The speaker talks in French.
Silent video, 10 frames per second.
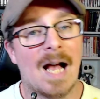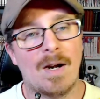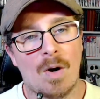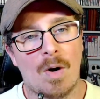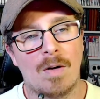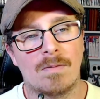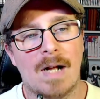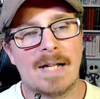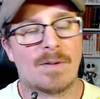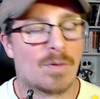Alors,
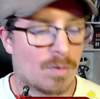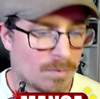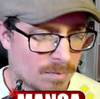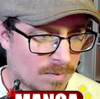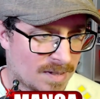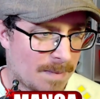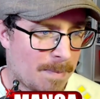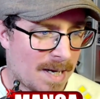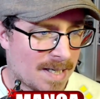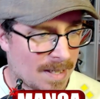attention,
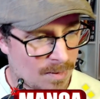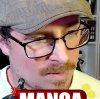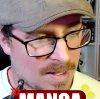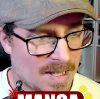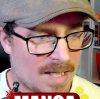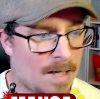c'est pas un calendrier